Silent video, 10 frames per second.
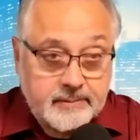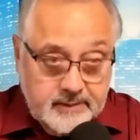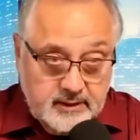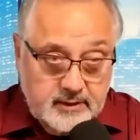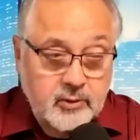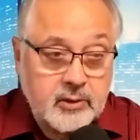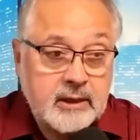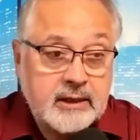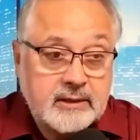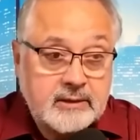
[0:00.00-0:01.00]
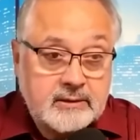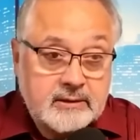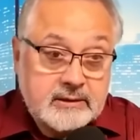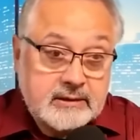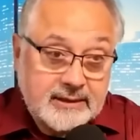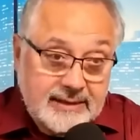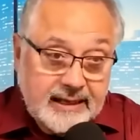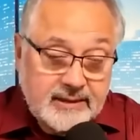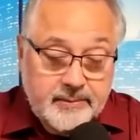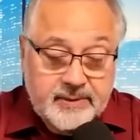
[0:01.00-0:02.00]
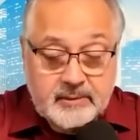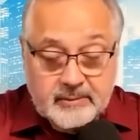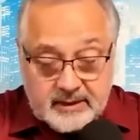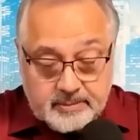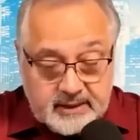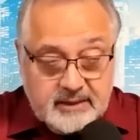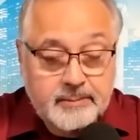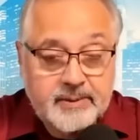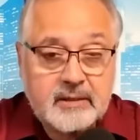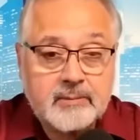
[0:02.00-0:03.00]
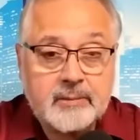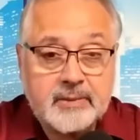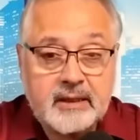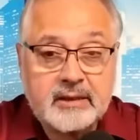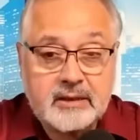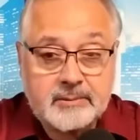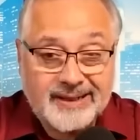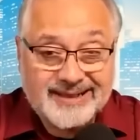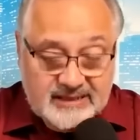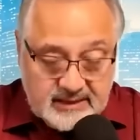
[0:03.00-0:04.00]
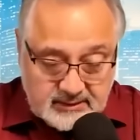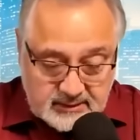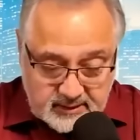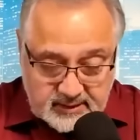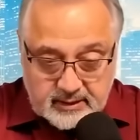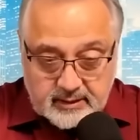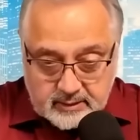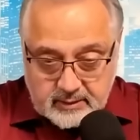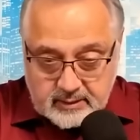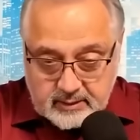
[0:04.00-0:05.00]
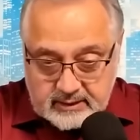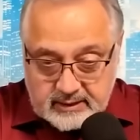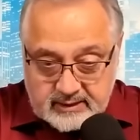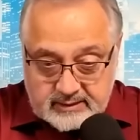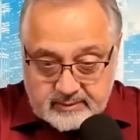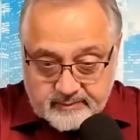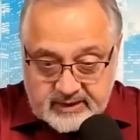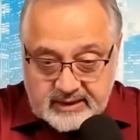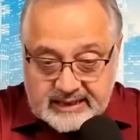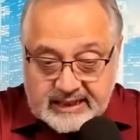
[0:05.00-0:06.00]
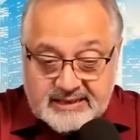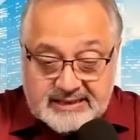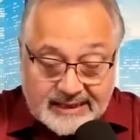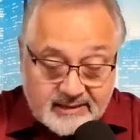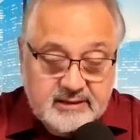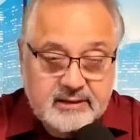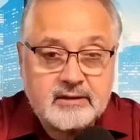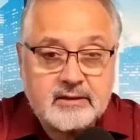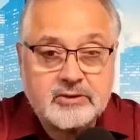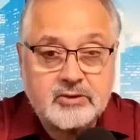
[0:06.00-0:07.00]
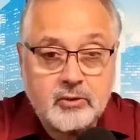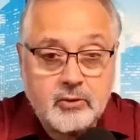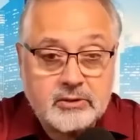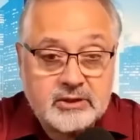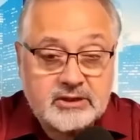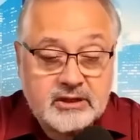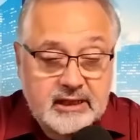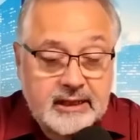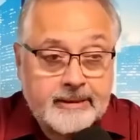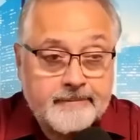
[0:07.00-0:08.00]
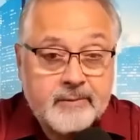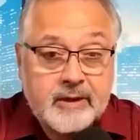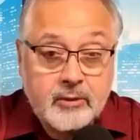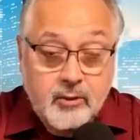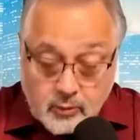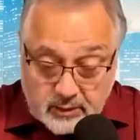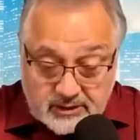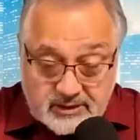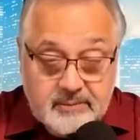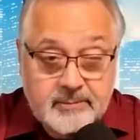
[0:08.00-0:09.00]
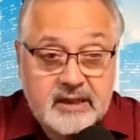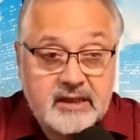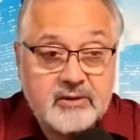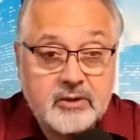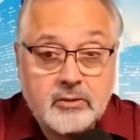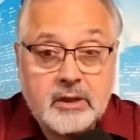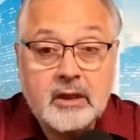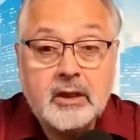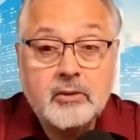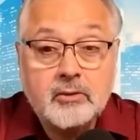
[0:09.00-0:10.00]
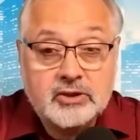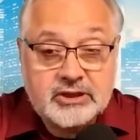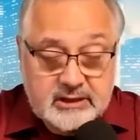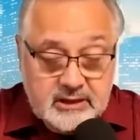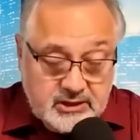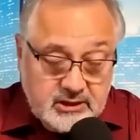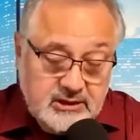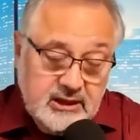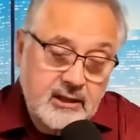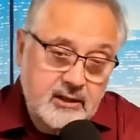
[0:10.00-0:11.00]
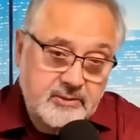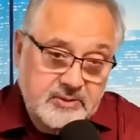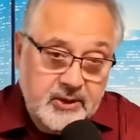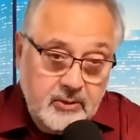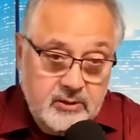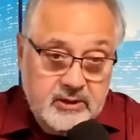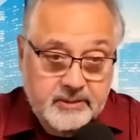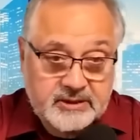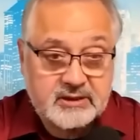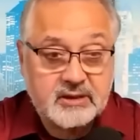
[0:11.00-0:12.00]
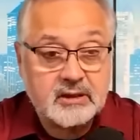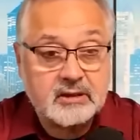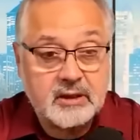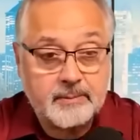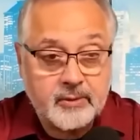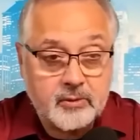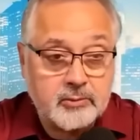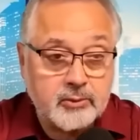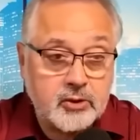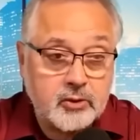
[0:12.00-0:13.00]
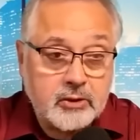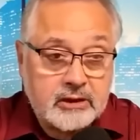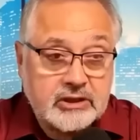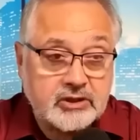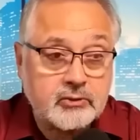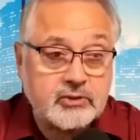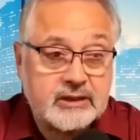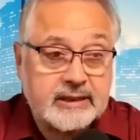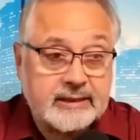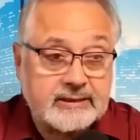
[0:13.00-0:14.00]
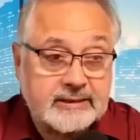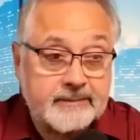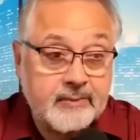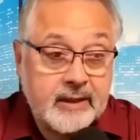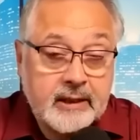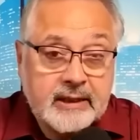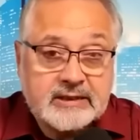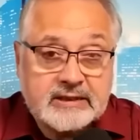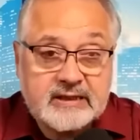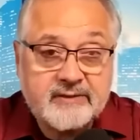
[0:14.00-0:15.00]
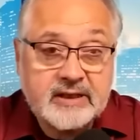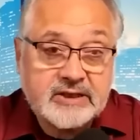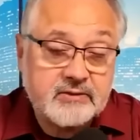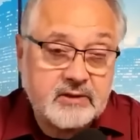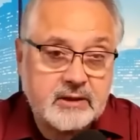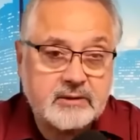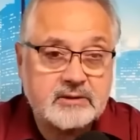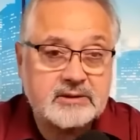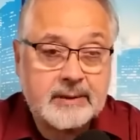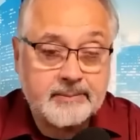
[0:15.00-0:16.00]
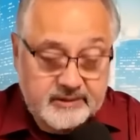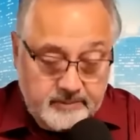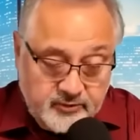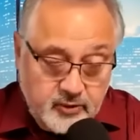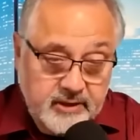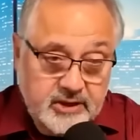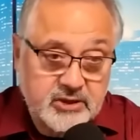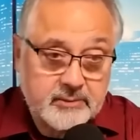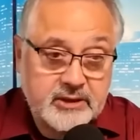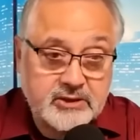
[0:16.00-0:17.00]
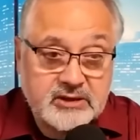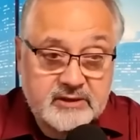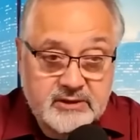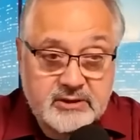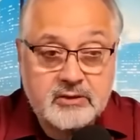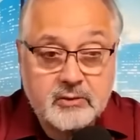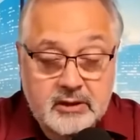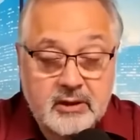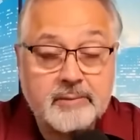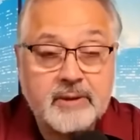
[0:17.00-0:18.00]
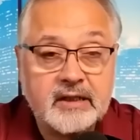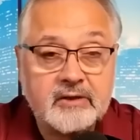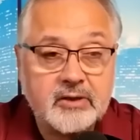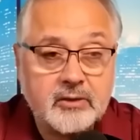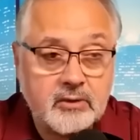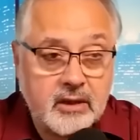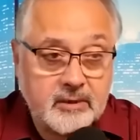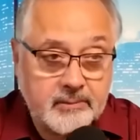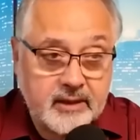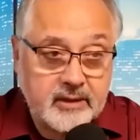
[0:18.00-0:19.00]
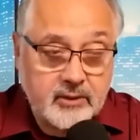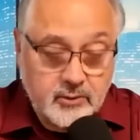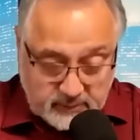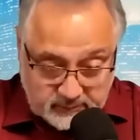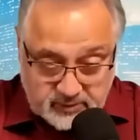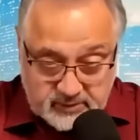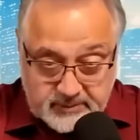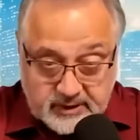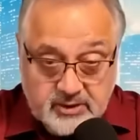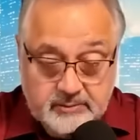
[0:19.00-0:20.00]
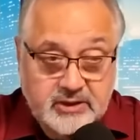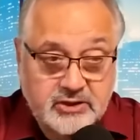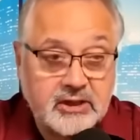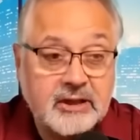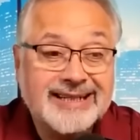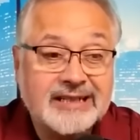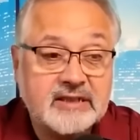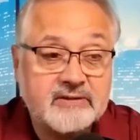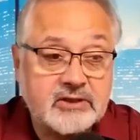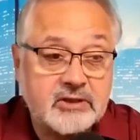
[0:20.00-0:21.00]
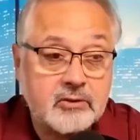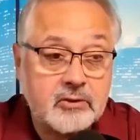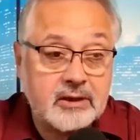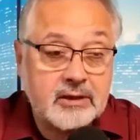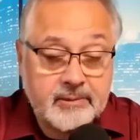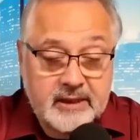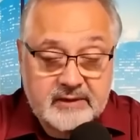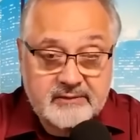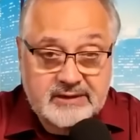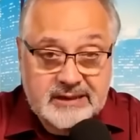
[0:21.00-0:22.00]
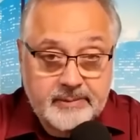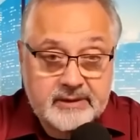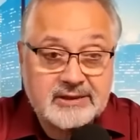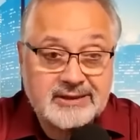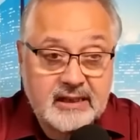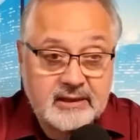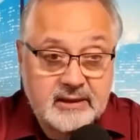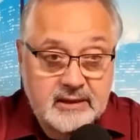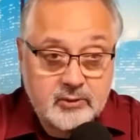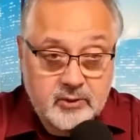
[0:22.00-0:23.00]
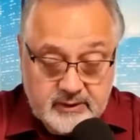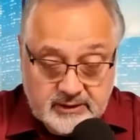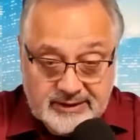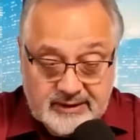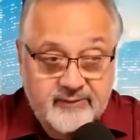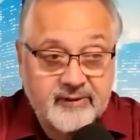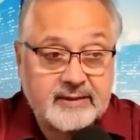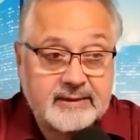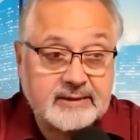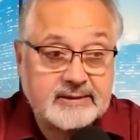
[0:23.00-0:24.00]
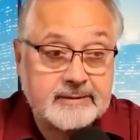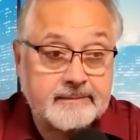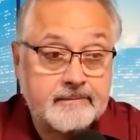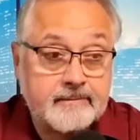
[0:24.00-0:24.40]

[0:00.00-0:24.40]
Поэтому э, Китай это понимает, мы это понимаем, и этот процесс ди китаизации, то есть уход из Китая и уход из глобального юга уже начался, и с приходом президента Трампа он будет только лишь ускоряться. Соответственно, Запад все меньше и меньше зависит от глобального юга, глобальный юг все меньше и меньше зависит от глобального Запада. Страны готовятся к конфронтации.